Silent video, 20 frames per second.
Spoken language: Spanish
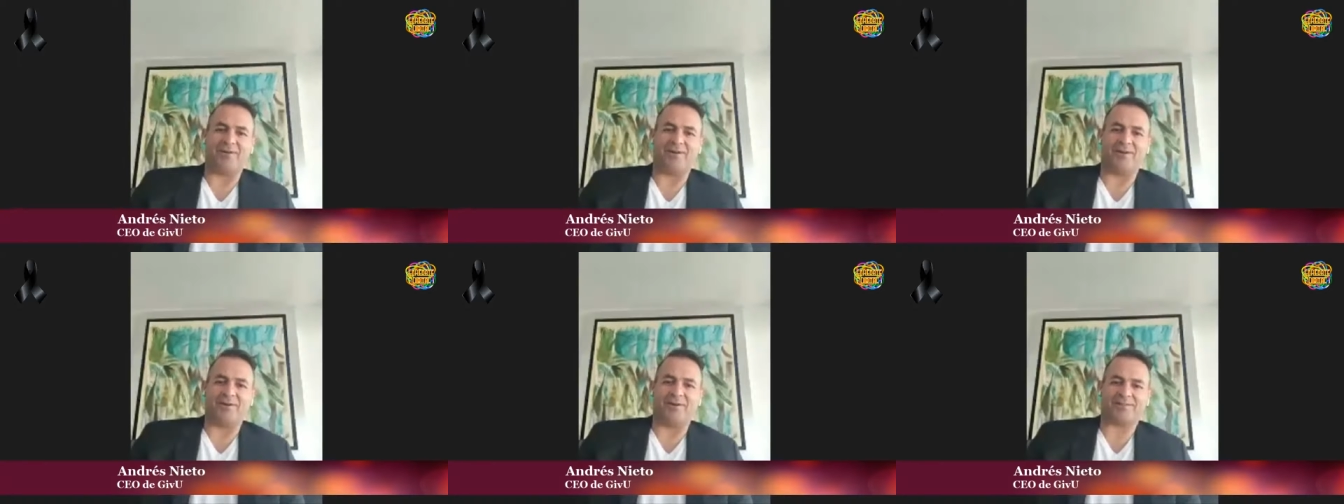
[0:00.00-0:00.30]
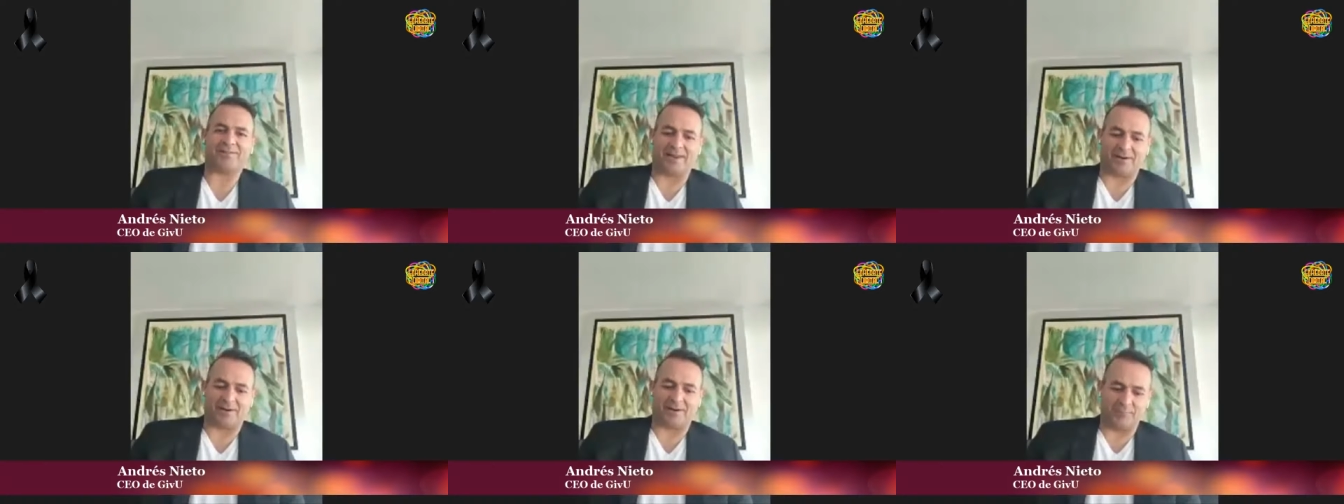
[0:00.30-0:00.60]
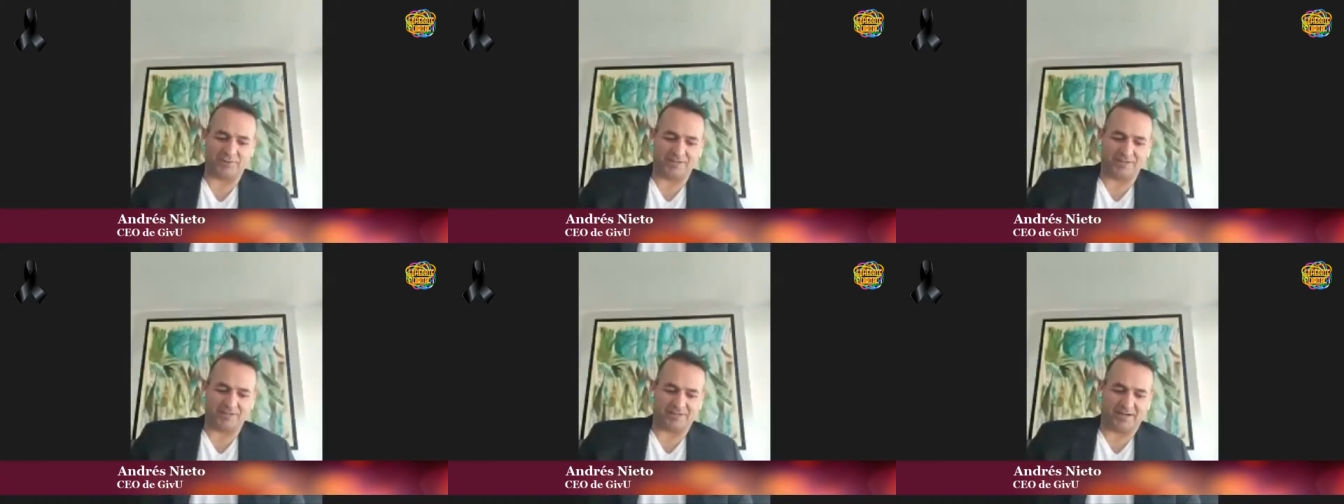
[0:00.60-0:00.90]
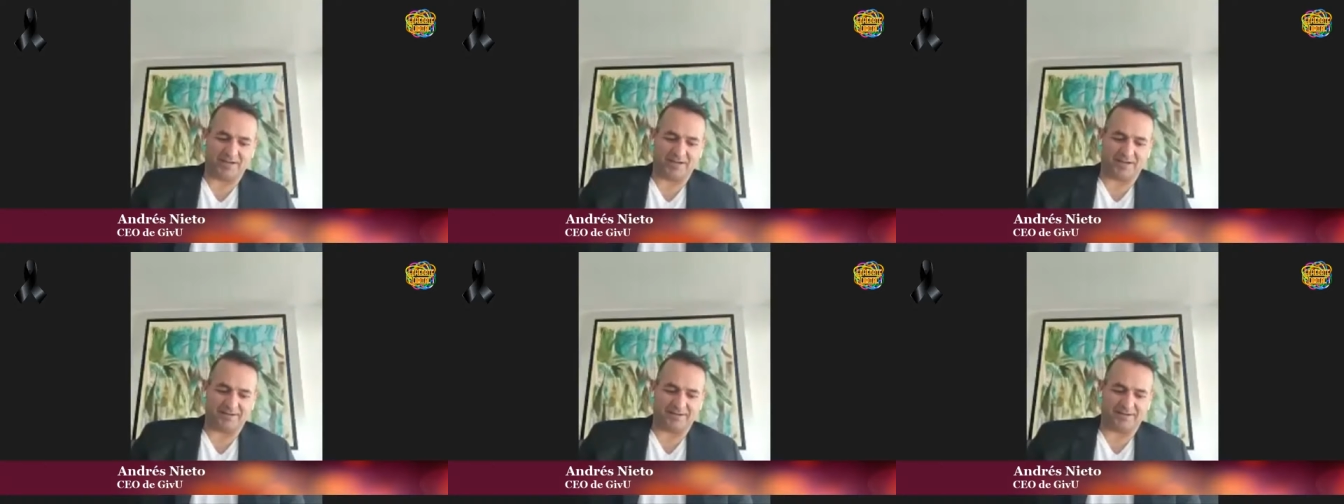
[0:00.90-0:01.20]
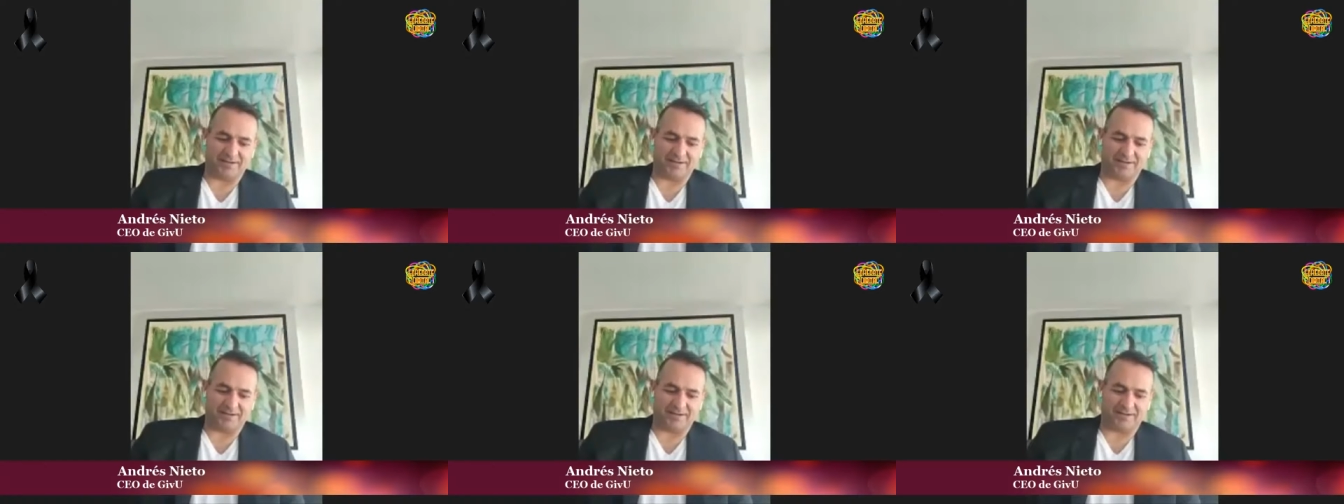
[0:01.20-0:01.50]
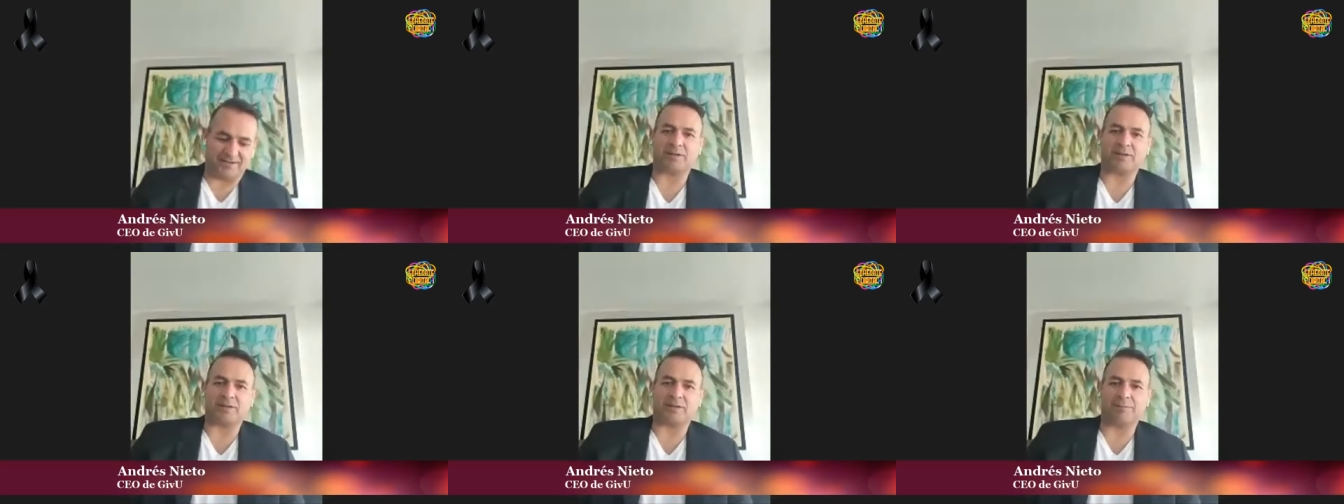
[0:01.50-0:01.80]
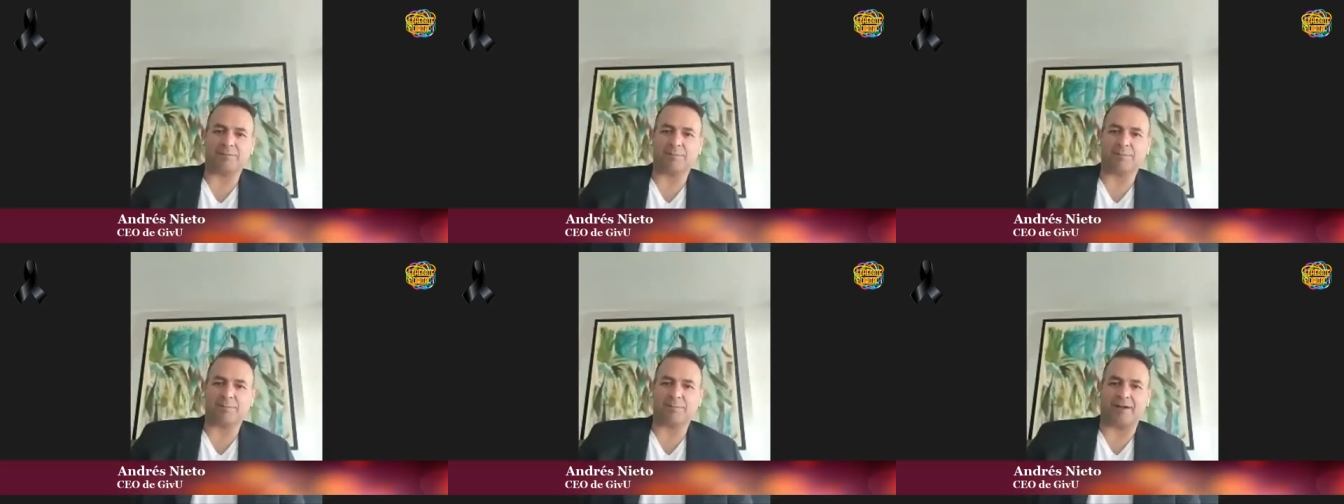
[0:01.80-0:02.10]
hola Oscar, muchas gracias, gracias por
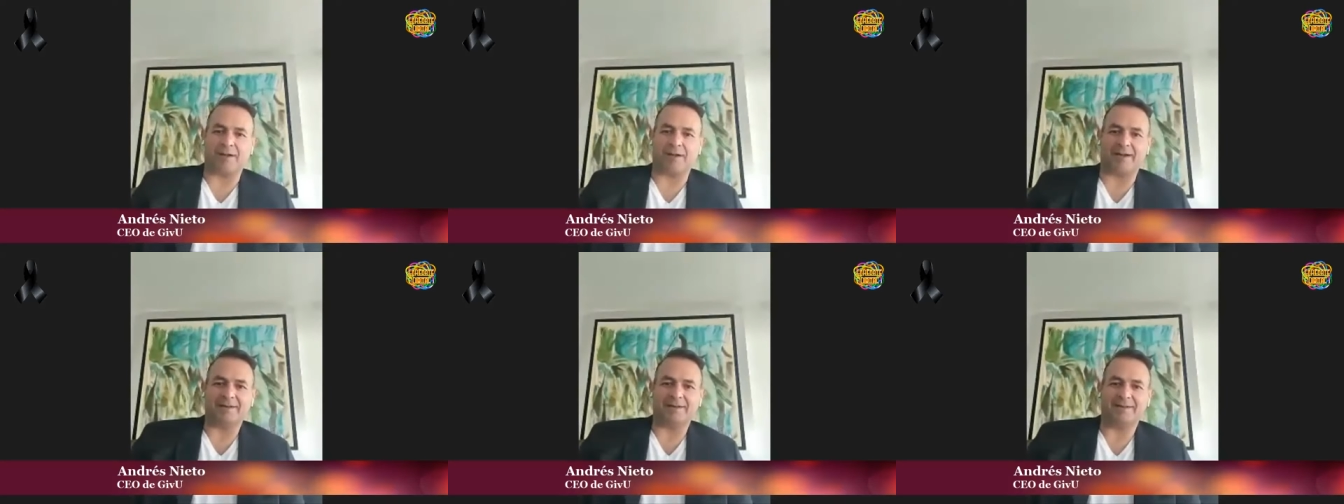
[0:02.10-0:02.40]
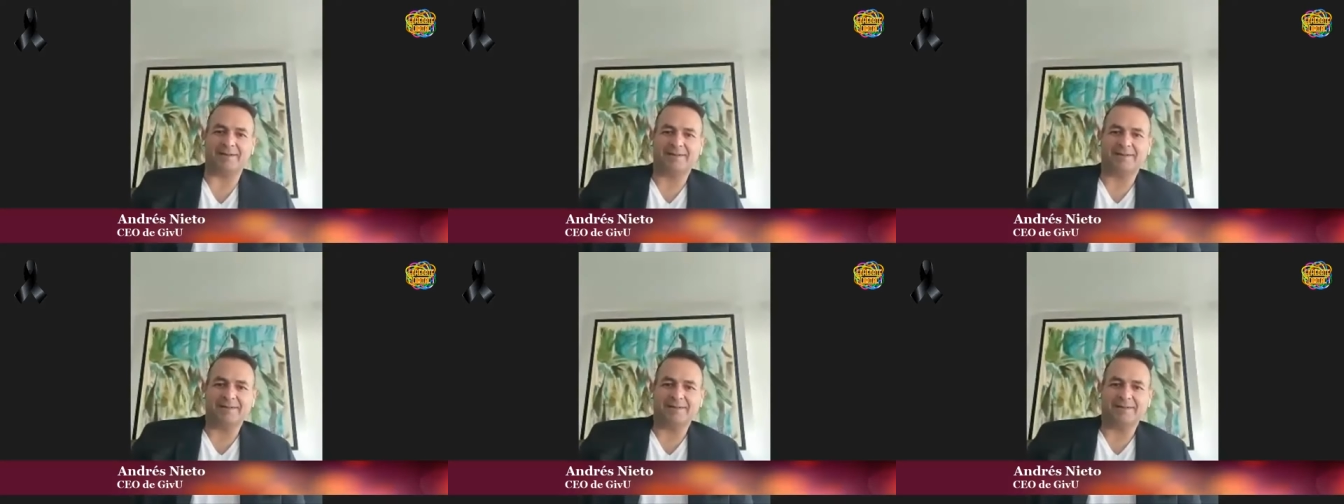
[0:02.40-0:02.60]
tenerme por acá.